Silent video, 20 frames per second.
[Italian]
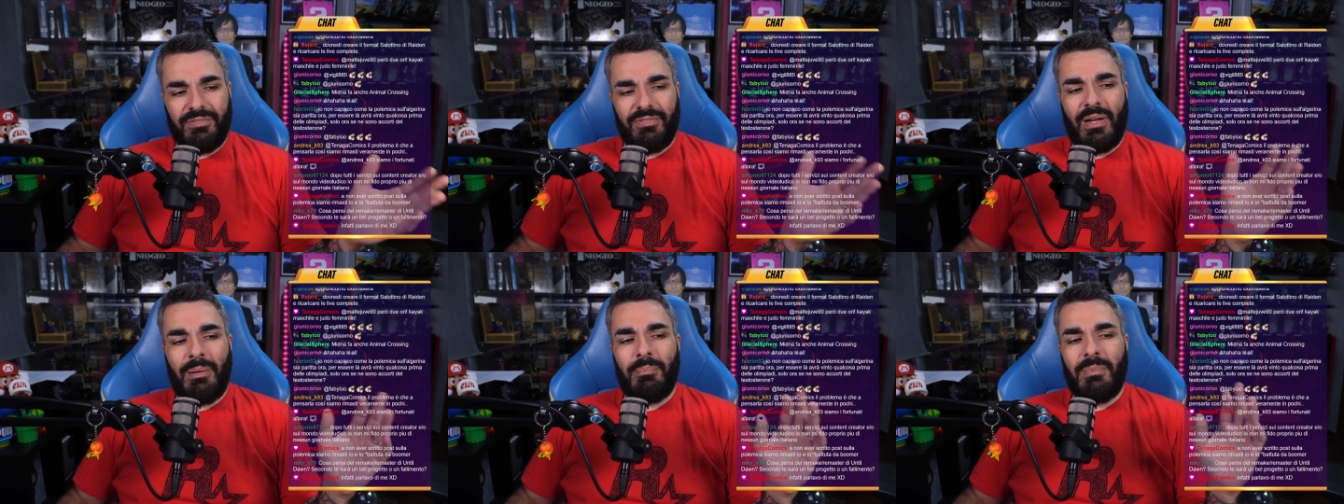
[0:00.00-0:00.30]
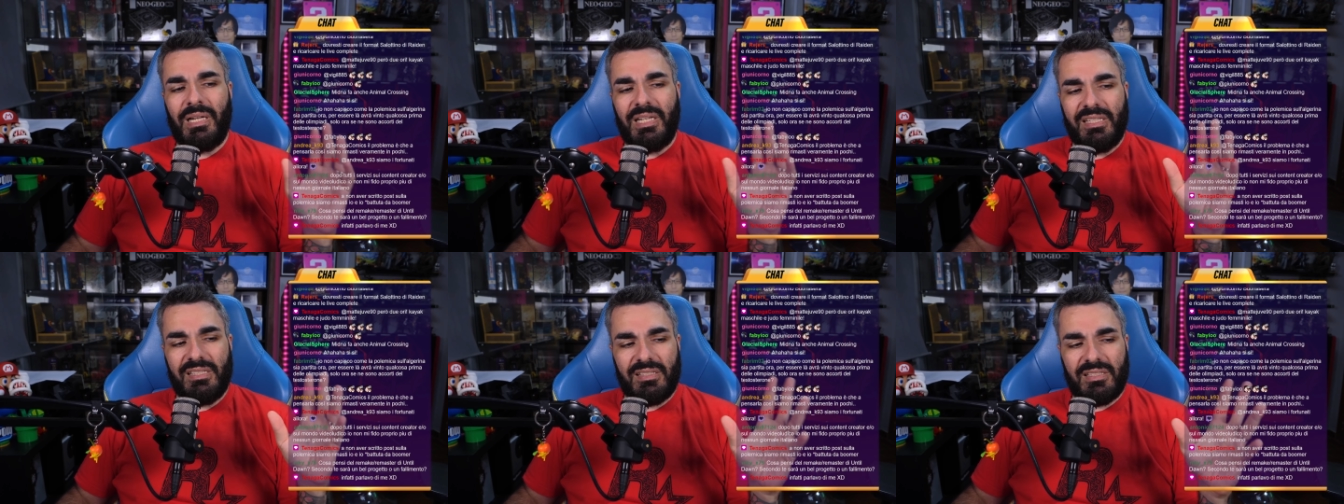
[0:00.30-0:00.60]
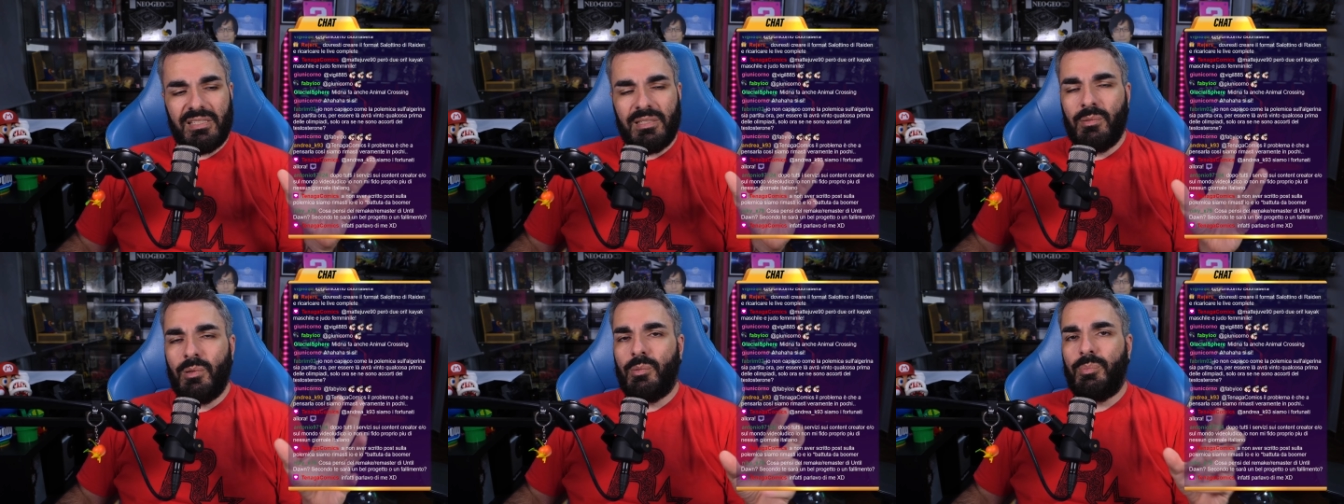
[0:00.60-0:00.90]
fa
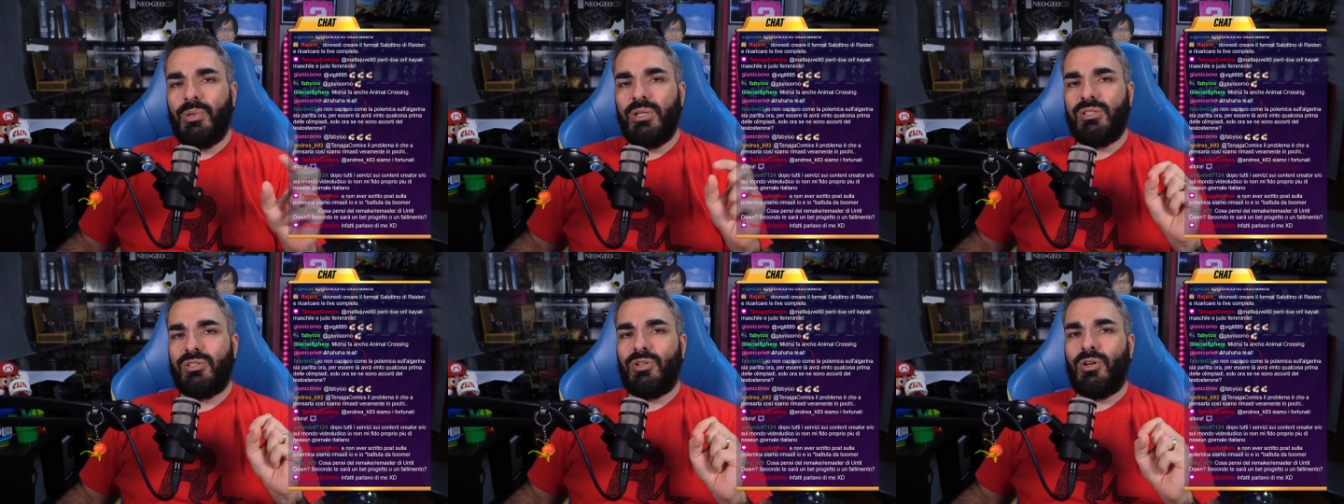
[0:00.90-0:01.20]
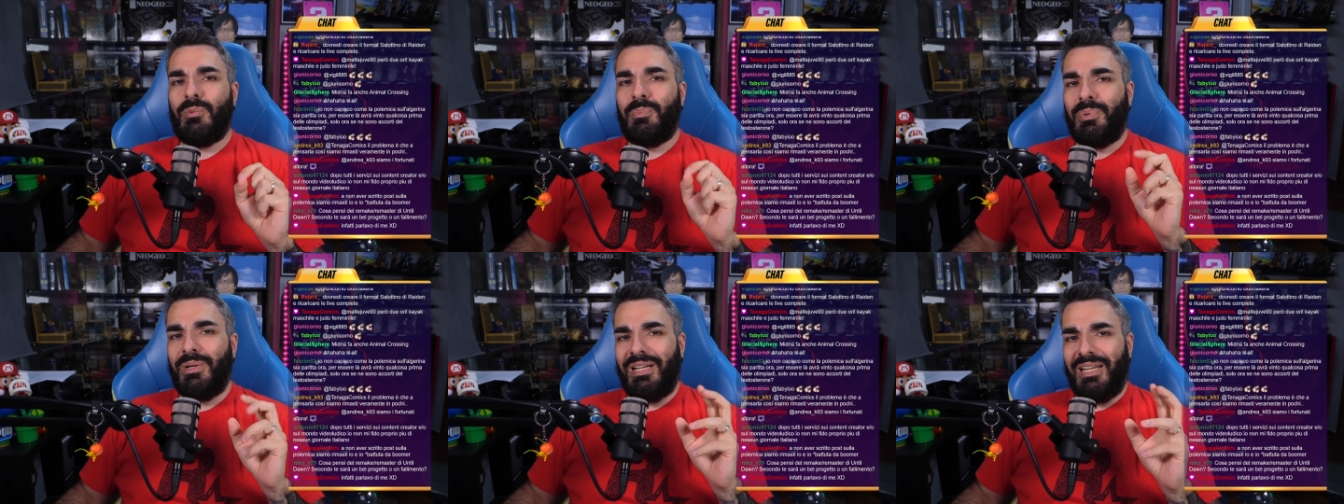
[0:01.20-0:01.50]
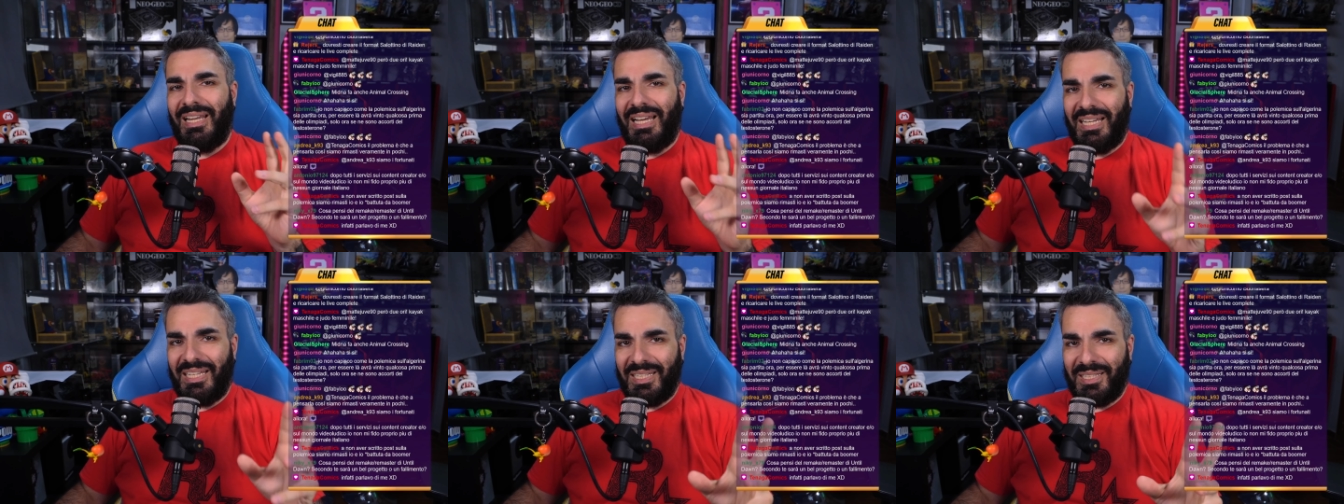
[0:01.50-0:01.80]
malissimo, poi scoppia in
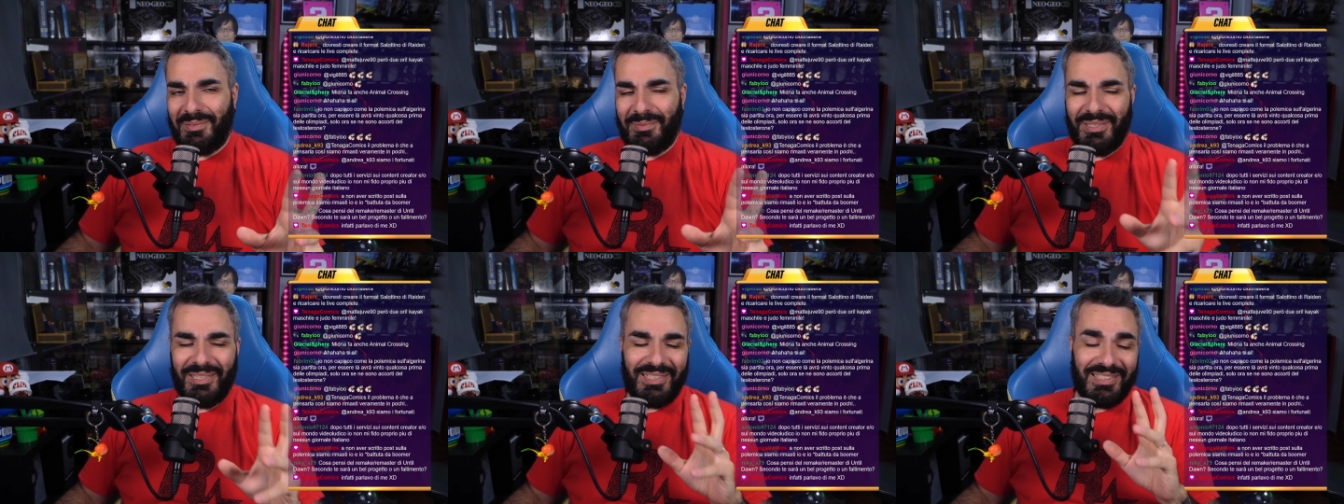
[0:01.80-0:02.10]
lacrime,